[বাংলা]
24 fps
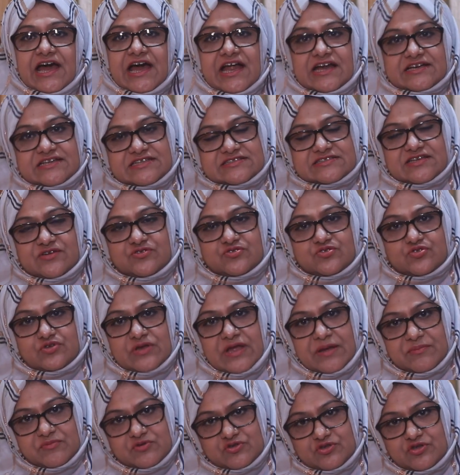আলট্রাসাউন্ড হলো
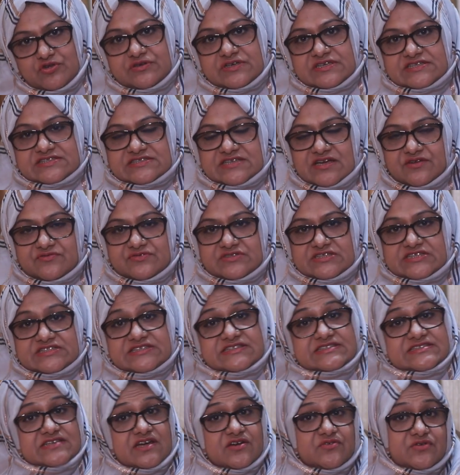এমন ধরনের সাউন্ড যেটা
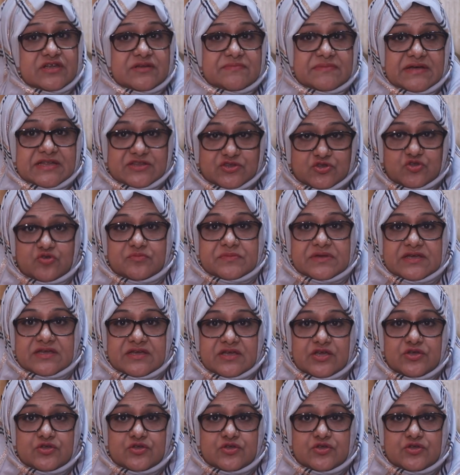সাউন্ডের মাধ্যমে